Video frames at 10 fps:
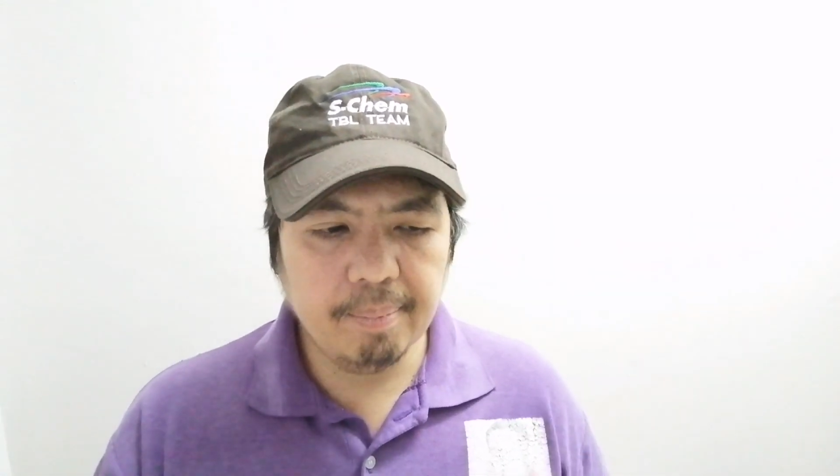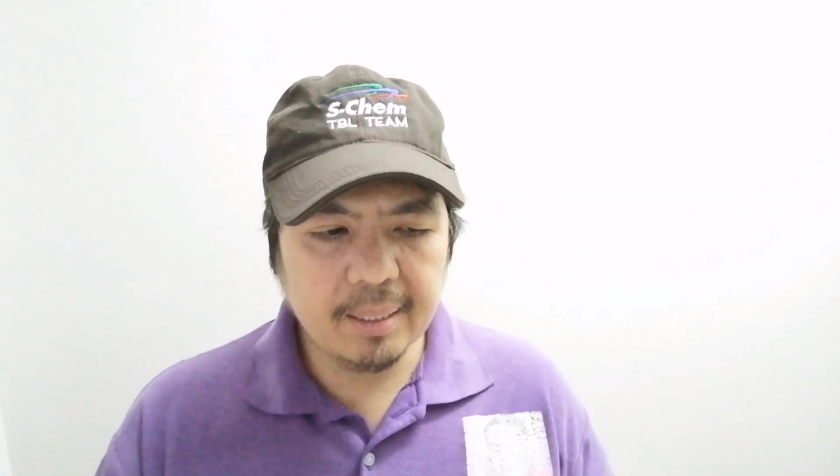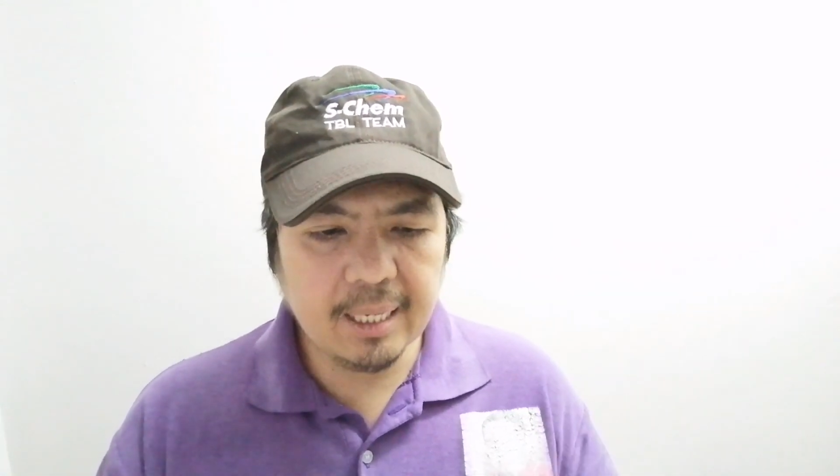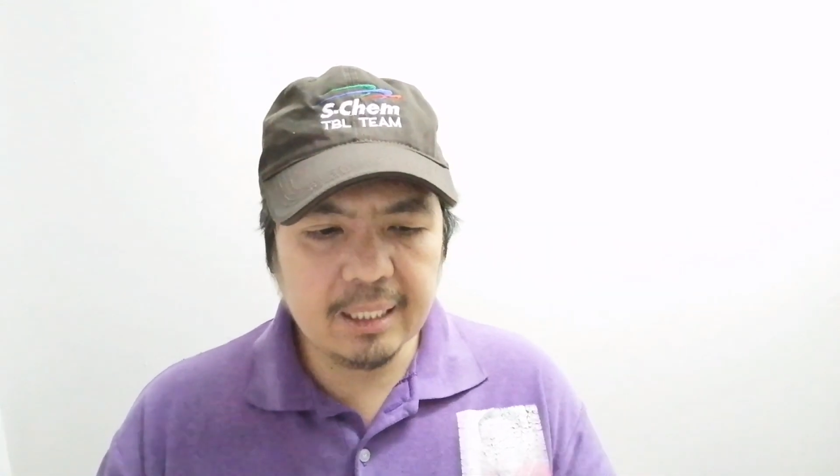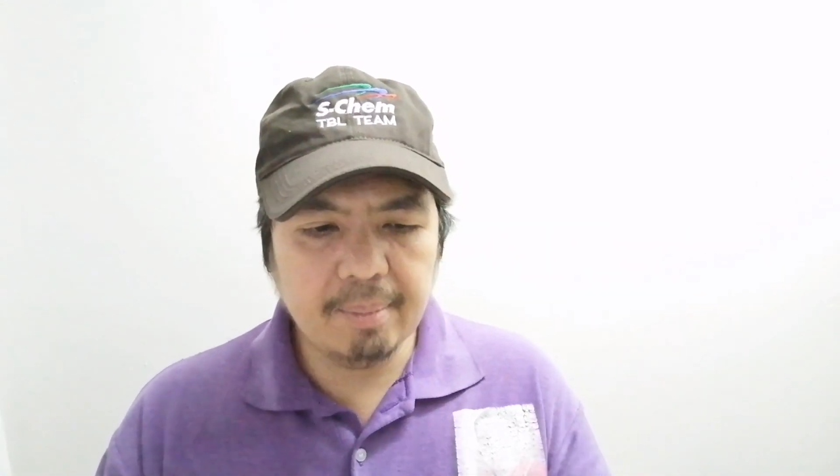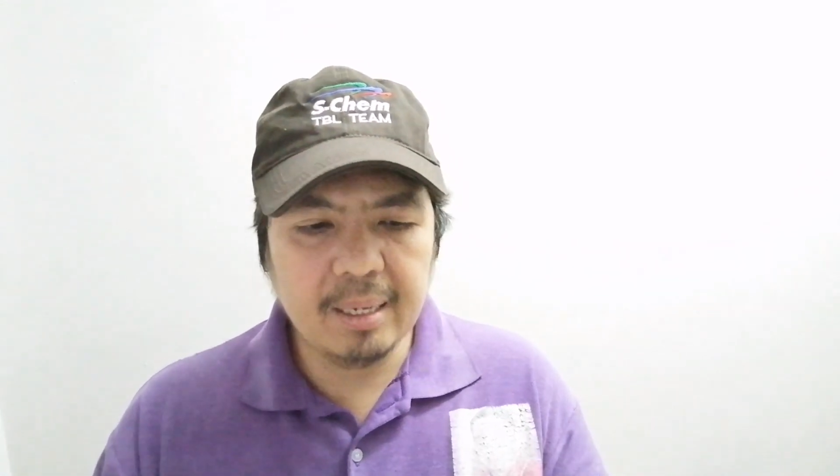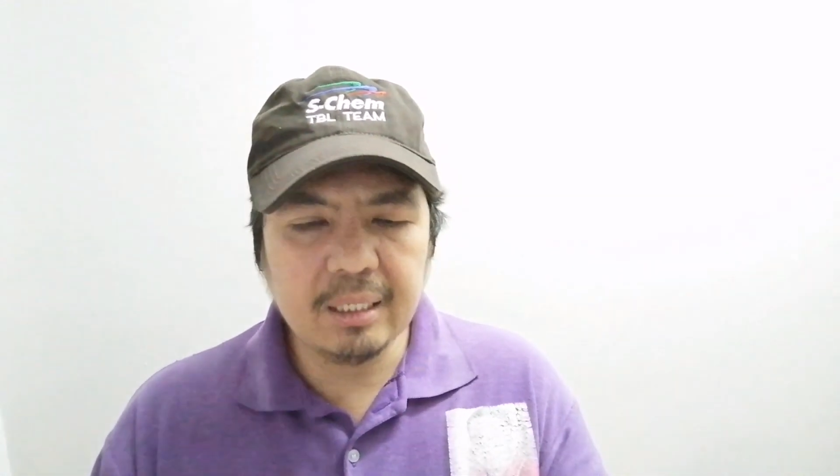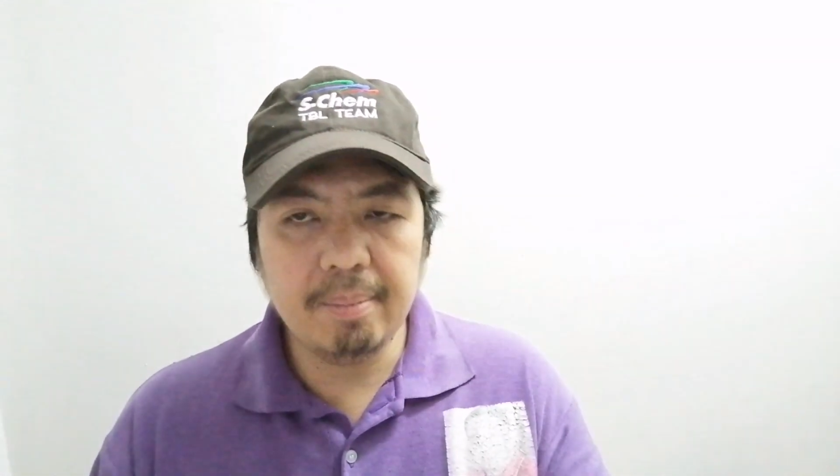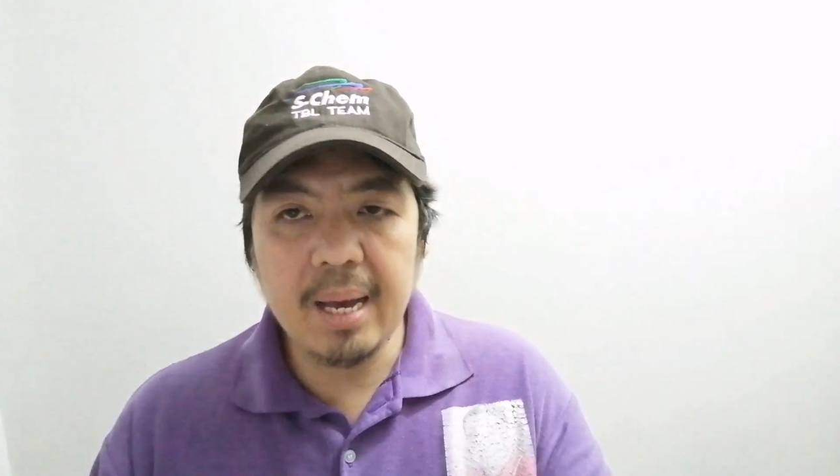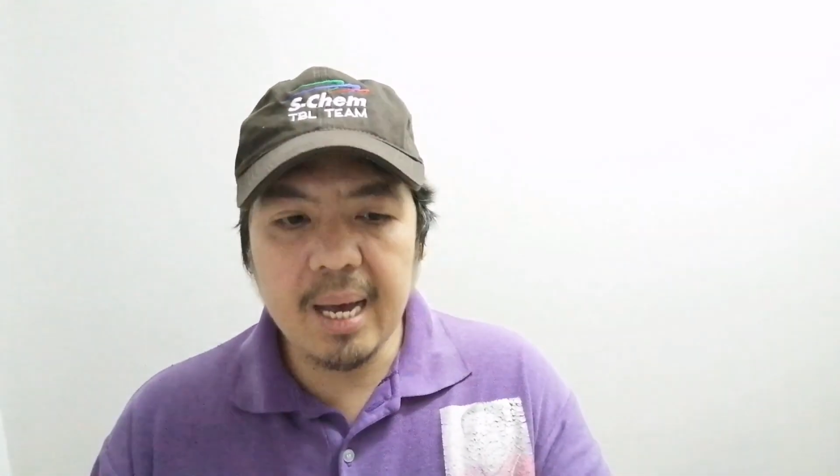
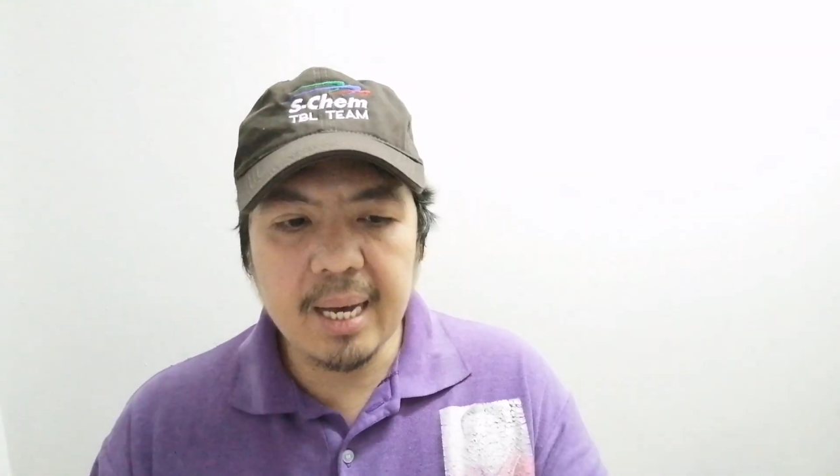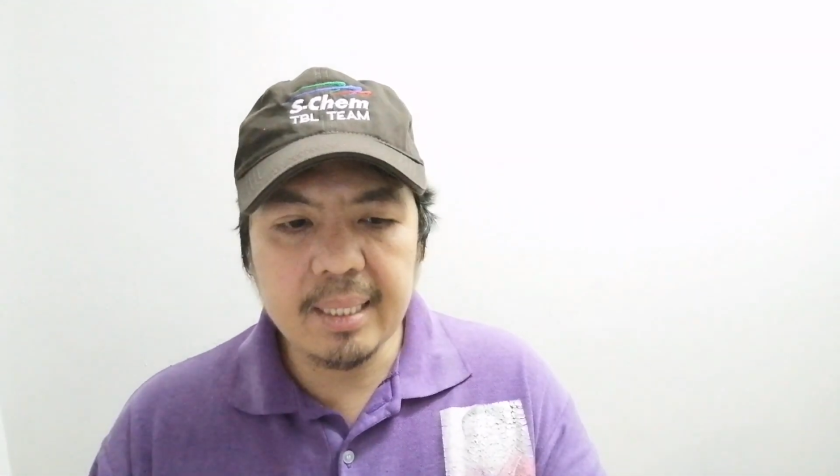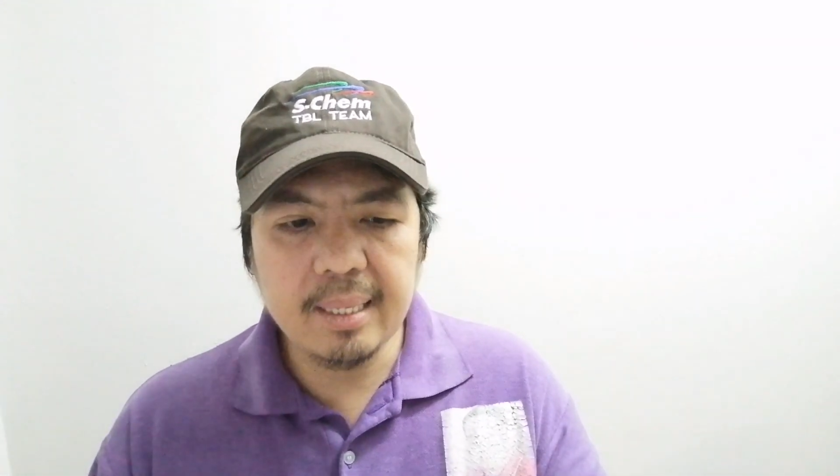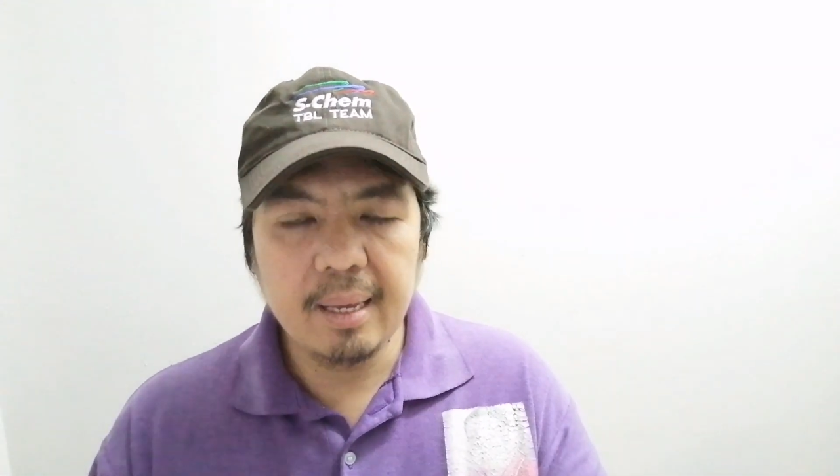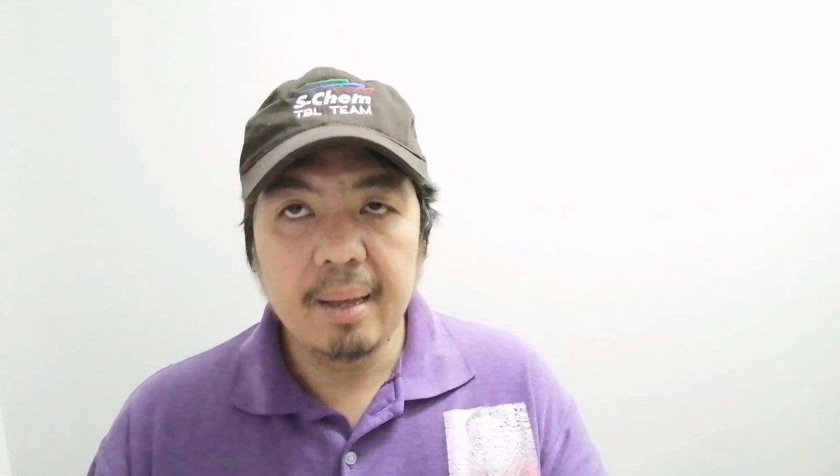pagsasama-samahan,